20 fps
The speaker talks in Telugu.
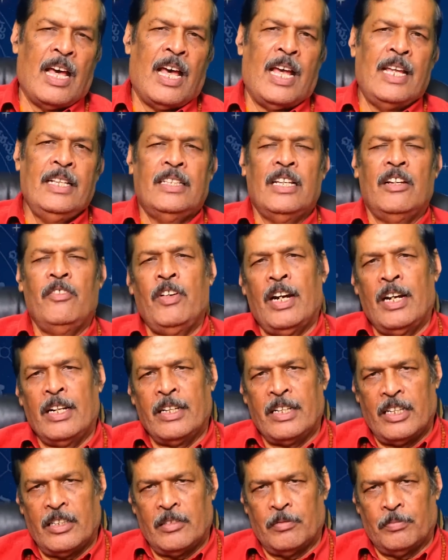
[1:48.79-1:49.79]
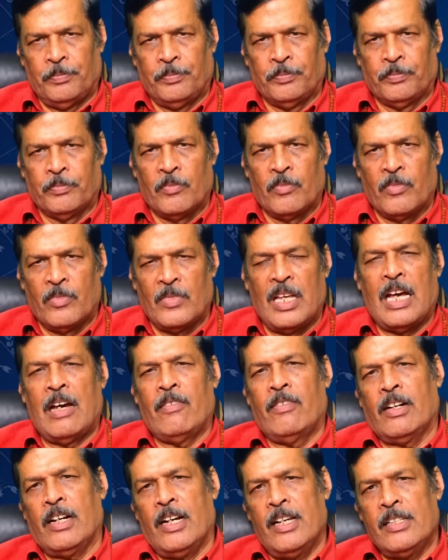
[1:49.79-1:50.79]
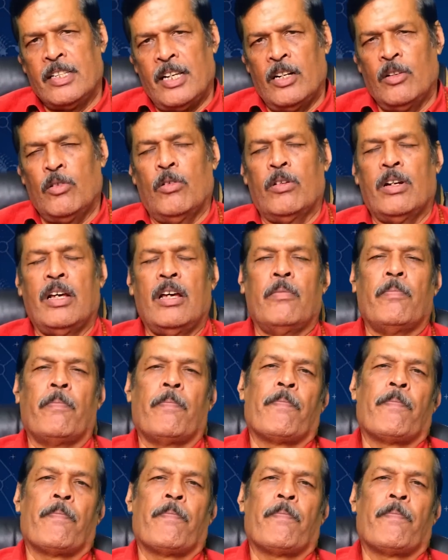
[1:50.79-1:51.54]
అయితే వీళ్ళకి అవకాశాలు కూడా